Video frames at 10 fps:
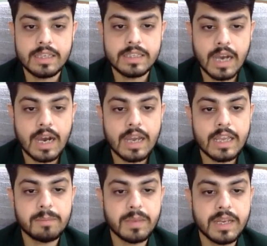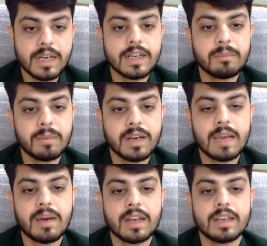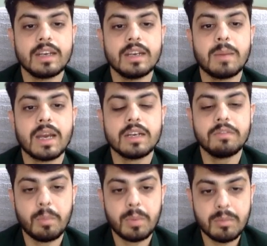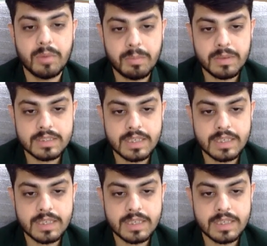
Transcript: यहाँ एक बेयर ट्रैप बनाया मार्केट ने मार्केट 15 मिनट पे